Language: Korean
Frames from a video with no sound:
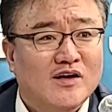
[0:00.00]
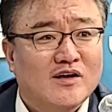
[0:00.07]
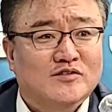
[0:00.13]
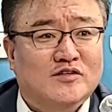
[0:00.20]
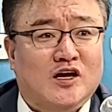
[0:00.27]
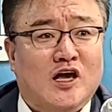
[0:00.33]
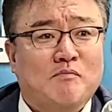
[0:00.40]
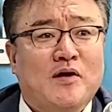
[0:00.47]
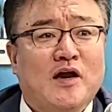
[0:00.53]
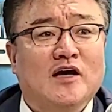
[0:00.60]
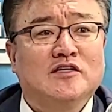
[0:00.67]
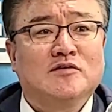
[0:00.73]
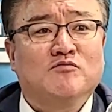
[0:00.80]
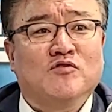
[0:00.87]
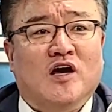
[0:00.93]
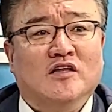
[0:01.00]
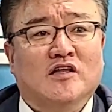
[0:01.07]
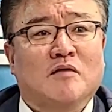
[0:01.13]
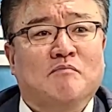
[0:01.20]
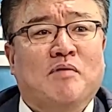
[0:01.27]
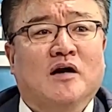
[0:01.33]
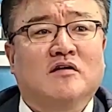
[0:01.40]
자기 페이스북
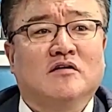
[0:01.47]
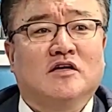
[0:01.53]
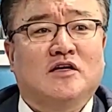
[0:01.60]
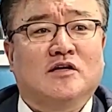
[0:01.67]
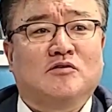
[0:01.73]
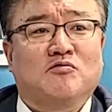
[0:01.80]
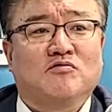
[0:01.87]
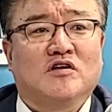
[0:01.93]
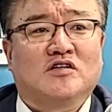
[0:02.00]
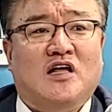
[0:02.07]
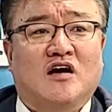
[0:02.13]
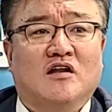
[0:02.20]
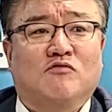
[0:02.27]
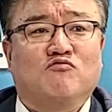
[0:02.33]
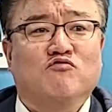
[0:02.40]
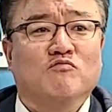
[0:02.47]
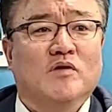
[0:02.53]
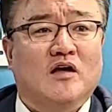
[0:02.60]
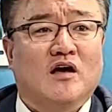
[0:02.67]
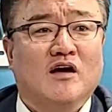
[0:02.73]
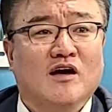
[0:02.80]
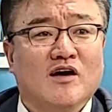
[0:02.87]
옛날에 박근혜 대통령 탄핵
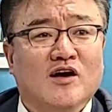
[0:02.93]
국면에